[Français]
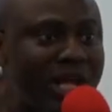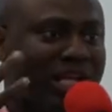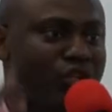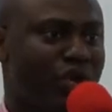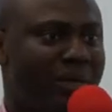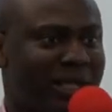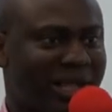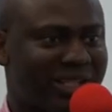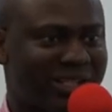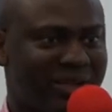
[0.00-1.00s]
de questions dans ma
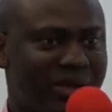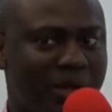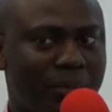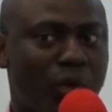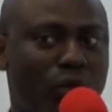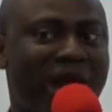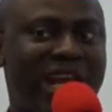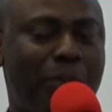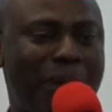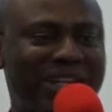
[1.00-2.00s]
tête. Pourquoi
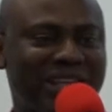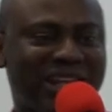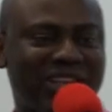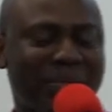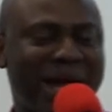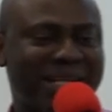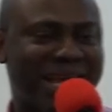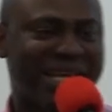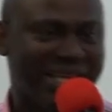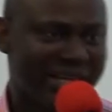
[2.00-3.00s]
ne pas directement
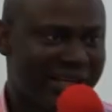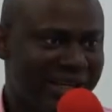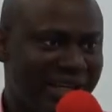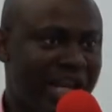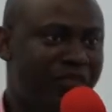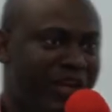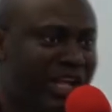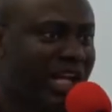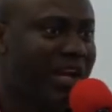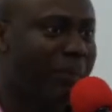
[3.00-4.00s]
guérir Il a fait déjà les